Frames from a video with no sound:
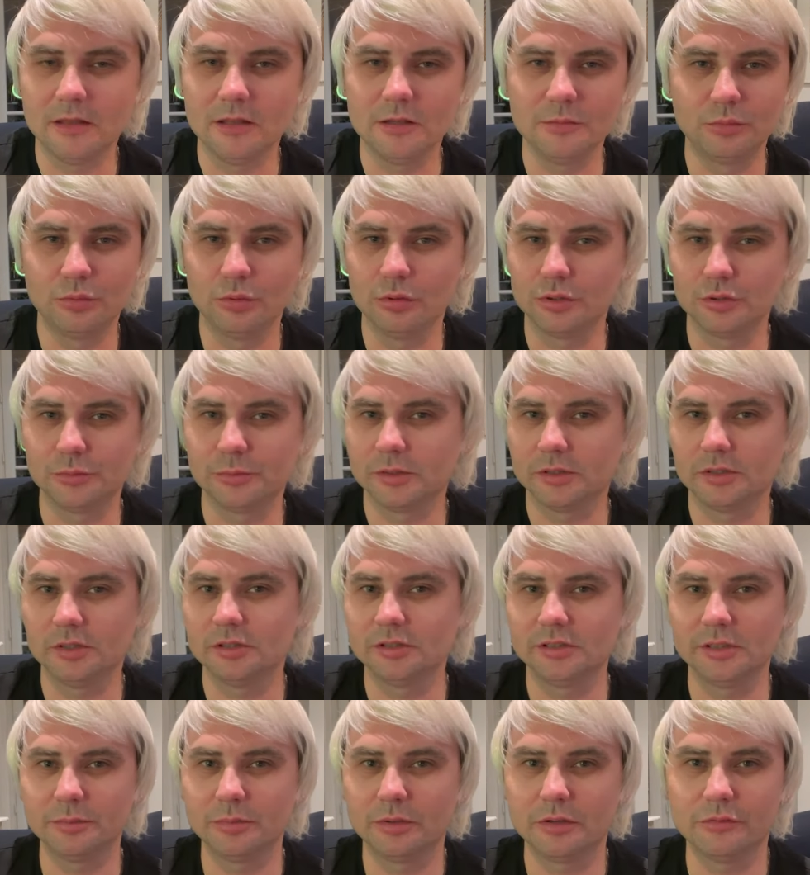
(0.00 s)
Я не пользуюсь
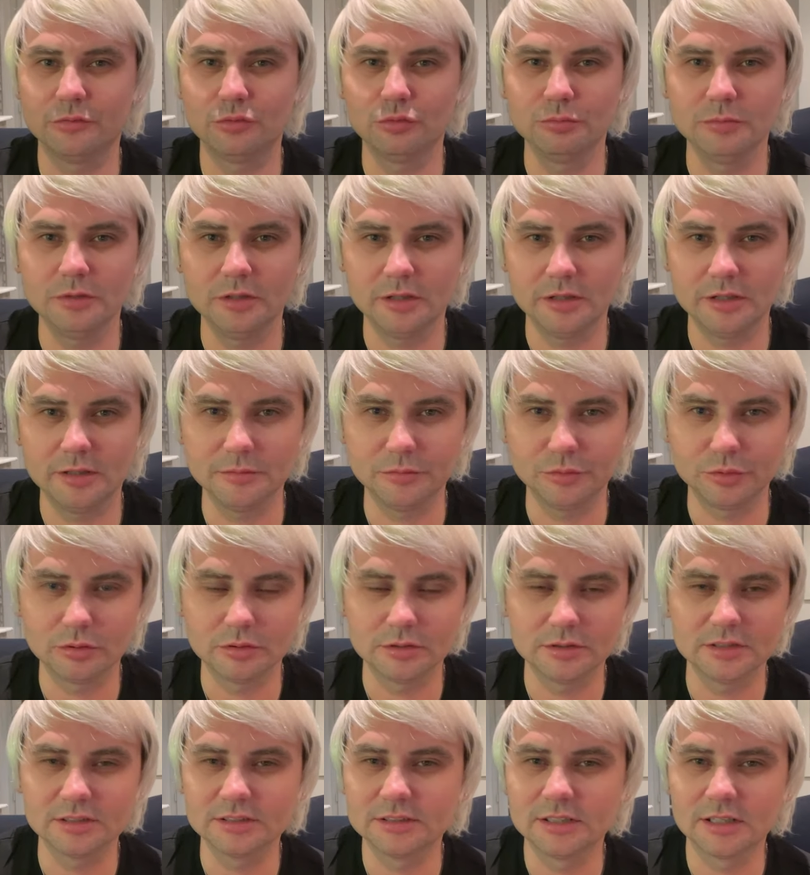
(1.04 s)
практически парфюм, никакими
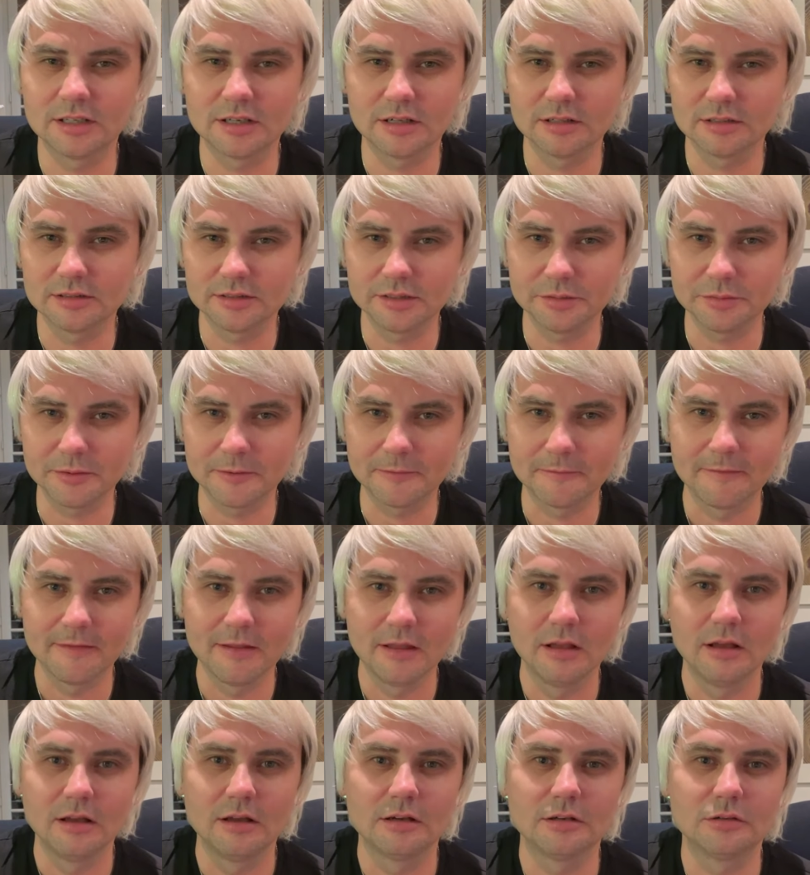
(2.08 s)
только дезодорантами.